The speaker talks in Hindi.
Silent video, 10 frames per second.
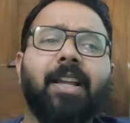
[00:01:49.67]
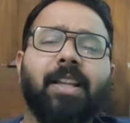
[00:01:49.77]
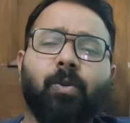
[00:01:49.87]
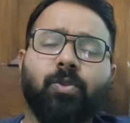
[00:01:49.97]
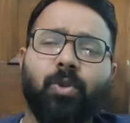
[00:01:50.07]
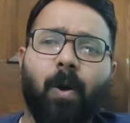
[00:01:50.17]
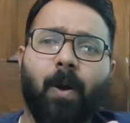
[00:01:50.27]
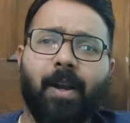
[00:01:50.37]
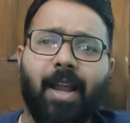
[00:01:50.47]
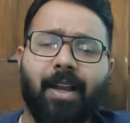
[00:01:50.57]
या कुछ
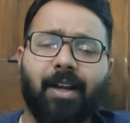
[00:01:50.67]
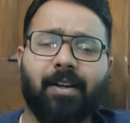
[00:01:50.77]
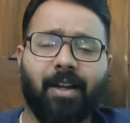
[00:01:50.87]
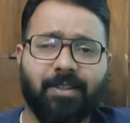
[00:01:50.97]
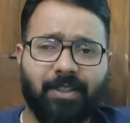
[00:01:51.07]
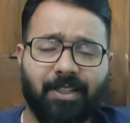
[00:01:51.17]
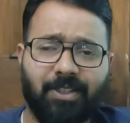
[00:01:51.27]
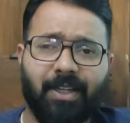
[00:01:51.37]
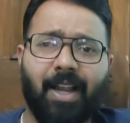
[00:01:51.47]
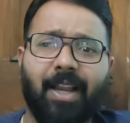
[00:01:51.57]
और आएगा
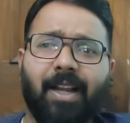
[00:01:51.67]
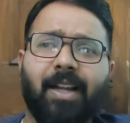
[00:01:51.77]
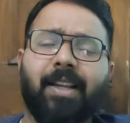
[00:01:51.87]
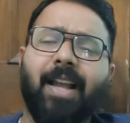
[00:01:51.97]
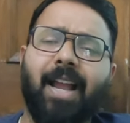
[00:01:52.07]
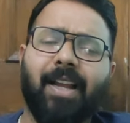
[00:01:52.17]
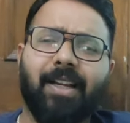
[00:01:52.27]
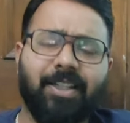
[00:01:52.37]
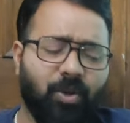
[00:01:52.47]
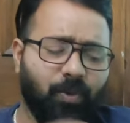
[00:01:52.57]
ट्रांसलेशन आएगा क्या आएगा
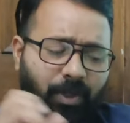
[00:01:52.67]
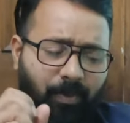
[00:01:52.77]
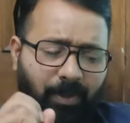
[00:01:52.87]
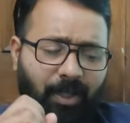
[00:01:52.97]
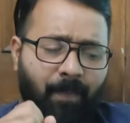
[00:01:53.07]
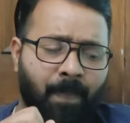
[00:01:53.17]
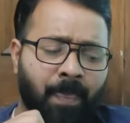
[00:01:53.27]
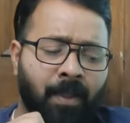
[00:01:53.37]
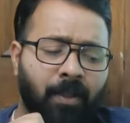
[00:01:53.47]
किसी को नहीं पता